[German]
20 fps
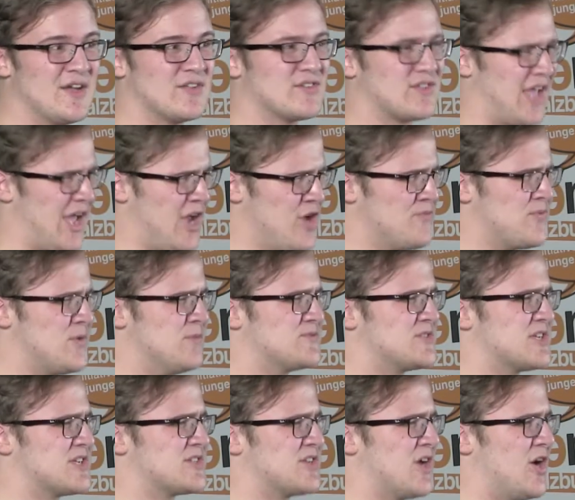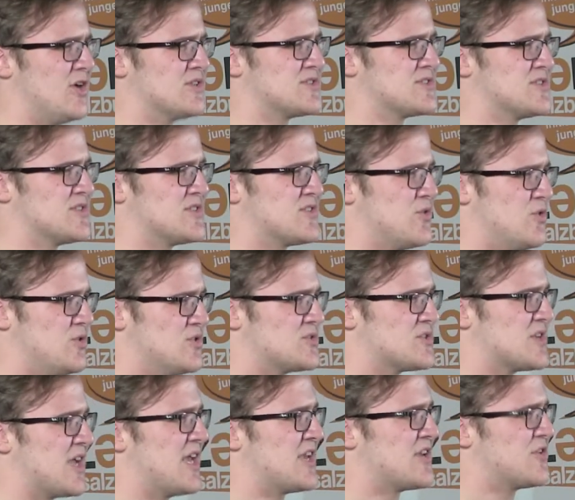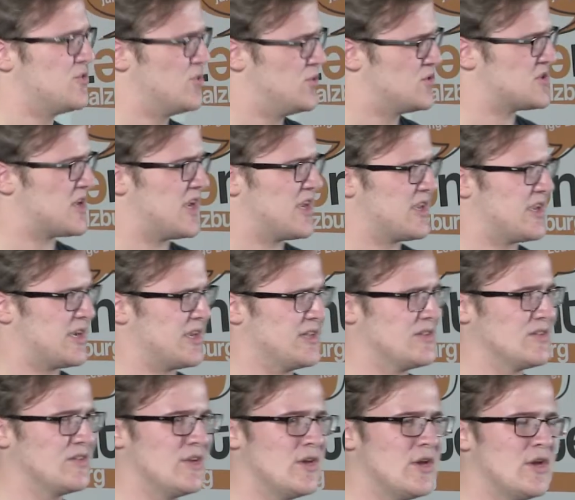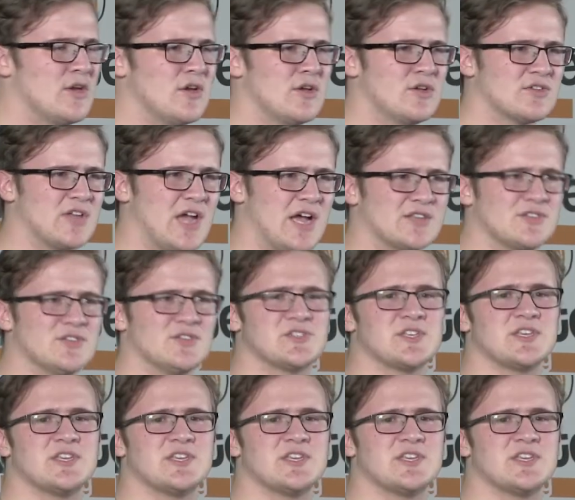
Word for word: 53.000 Österreicher und Österreicherinnen traten aus der